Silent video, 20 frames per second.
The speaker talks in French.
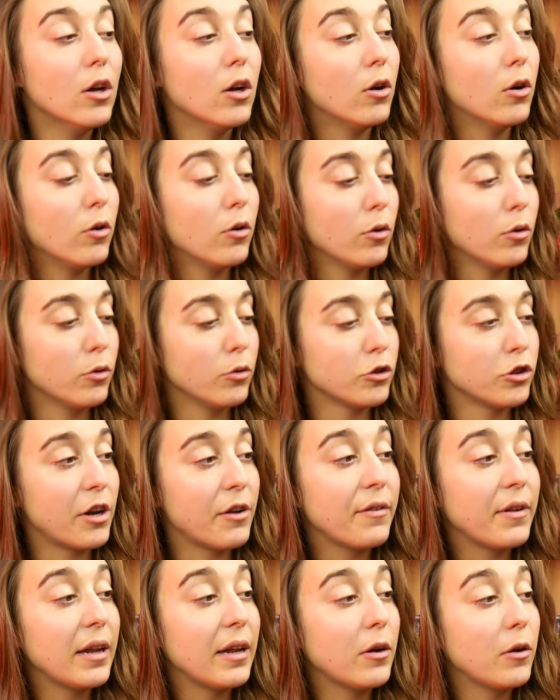Euh,
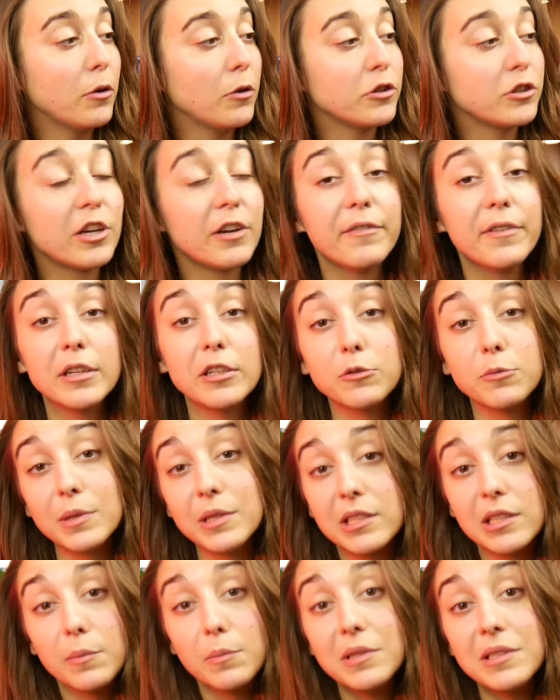j'avais, euh, j'avais, je
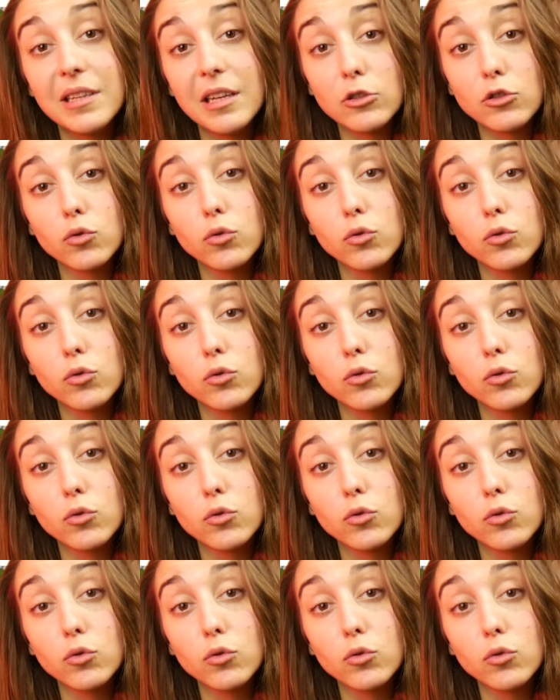m'étais mise à